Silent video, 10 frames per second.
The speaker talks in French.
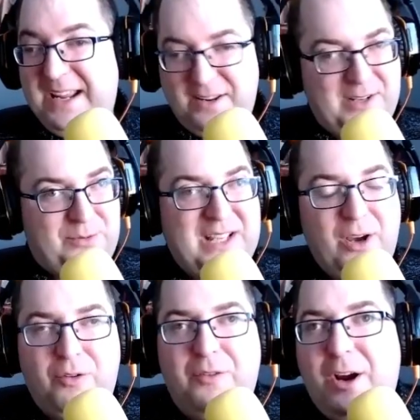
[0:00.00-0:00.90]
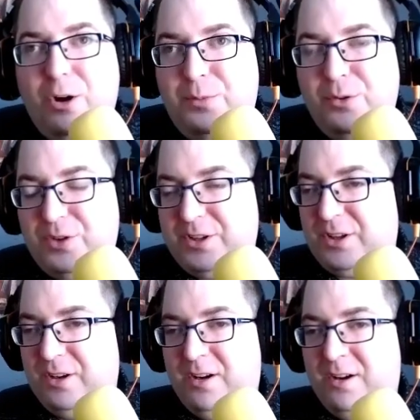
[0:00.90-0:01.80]
Bien, écoutez, on va faire un peu
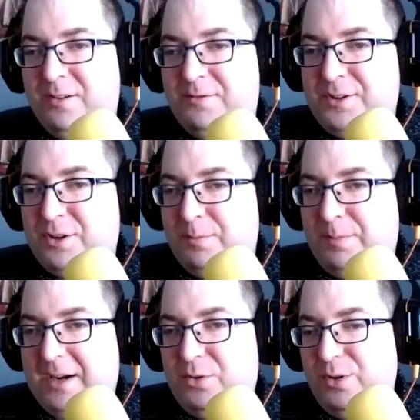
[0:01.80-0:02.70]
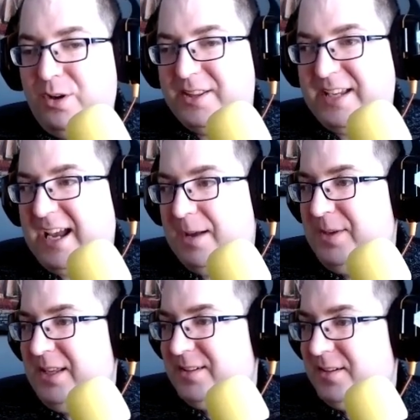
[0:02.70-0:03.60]
votre, euh, votre parcours euh, très
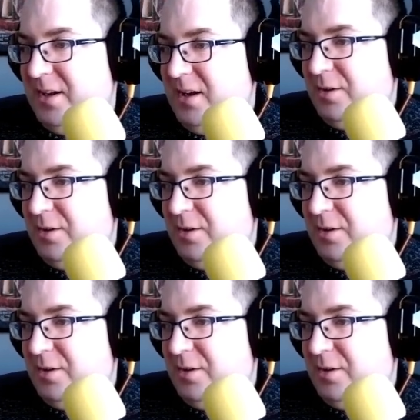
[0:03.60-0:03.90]
rapide.